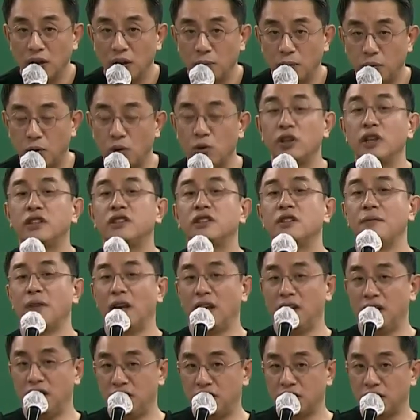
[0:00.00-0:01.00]
프로젝트
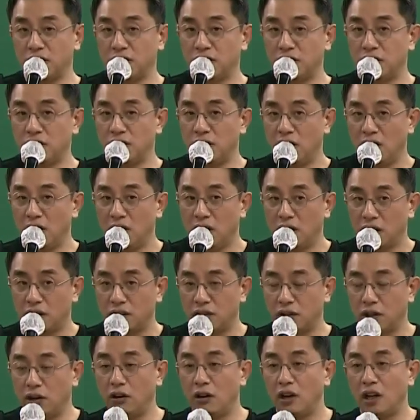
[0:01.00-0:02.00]
매니저. 그렇죠?
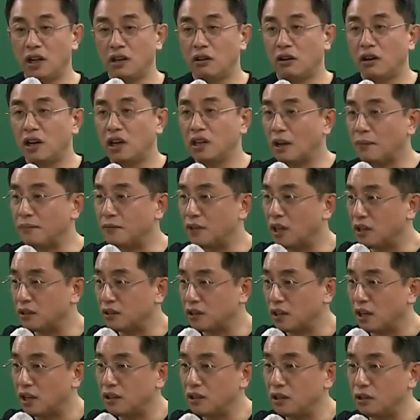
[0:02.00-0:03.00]
그래서 연락 역할
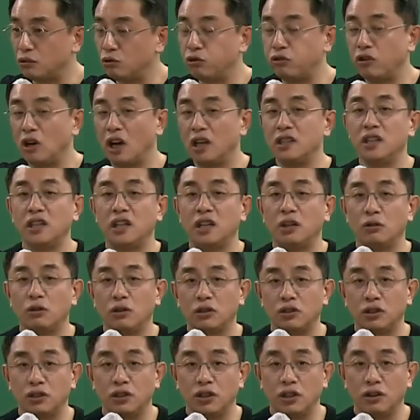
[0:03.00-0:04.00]
담당자는 두 가지
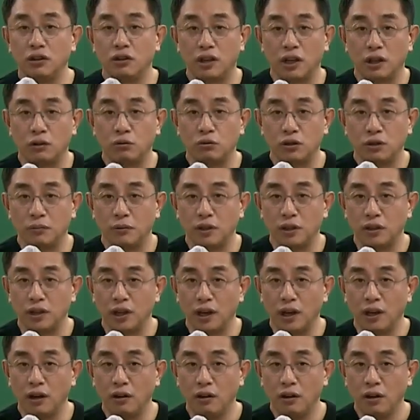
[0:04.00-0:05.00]
키워드 기억해 두시면
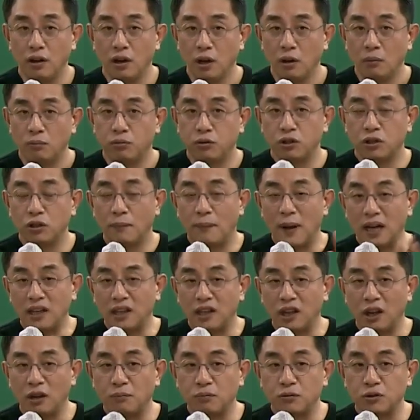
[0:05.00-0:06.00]
돼요. 부서
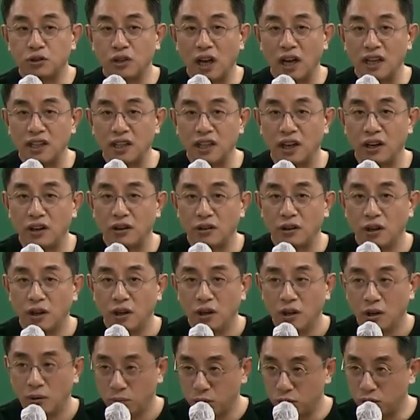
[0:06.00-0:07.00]
밖에 부서 안이에요.
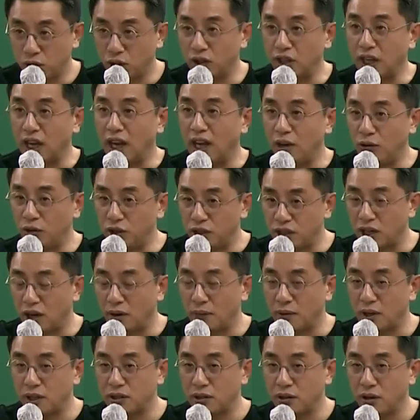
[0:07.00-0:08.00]
부서 내에
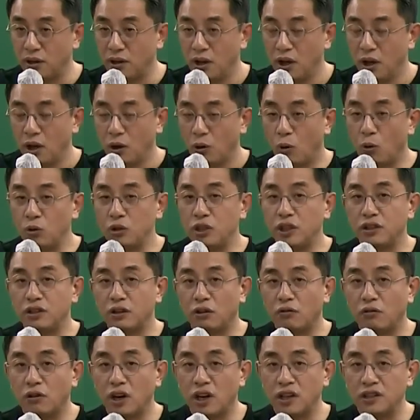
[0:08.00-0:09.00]
위치하면서
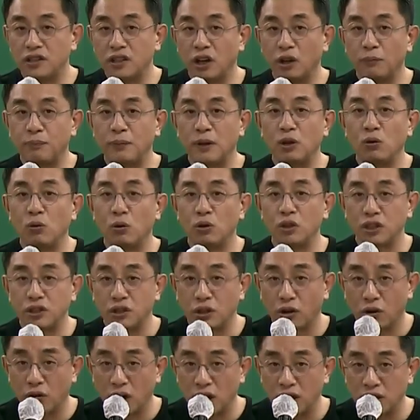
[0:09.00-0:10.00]
공식적 권한자의
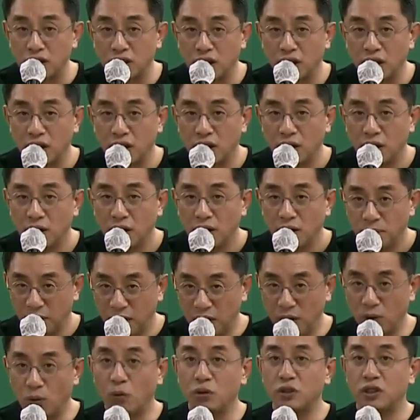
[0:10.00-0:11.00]
비공식적 권한자의
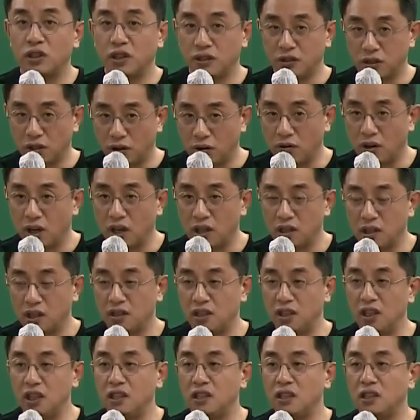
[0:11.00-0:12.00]
비공식적 권한자,
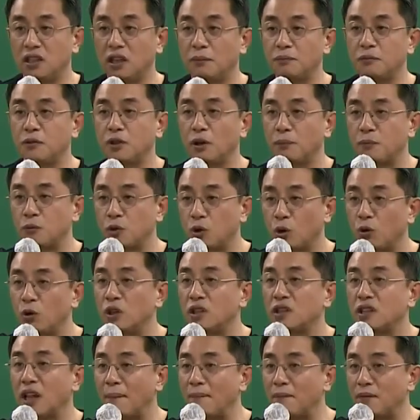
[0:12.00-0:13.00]
직접
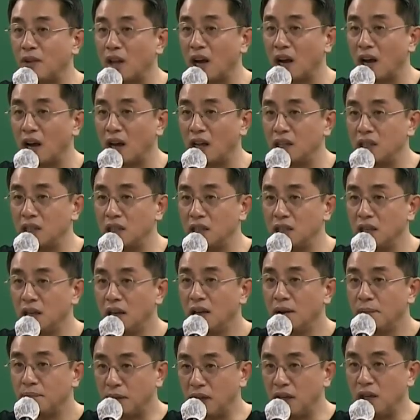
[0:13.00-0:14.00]
접촉을 담당하는
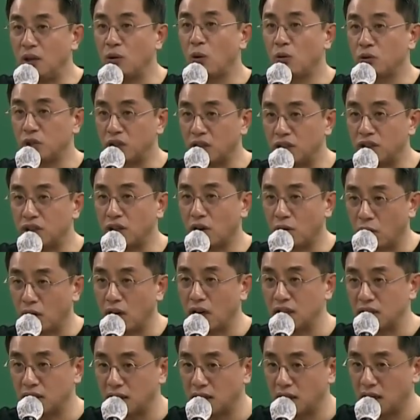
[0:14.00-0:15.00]
비공식적
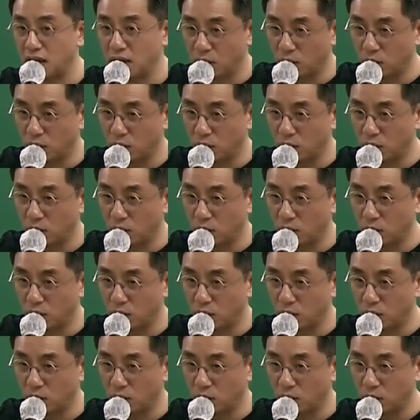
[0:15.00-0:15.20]
권한자다.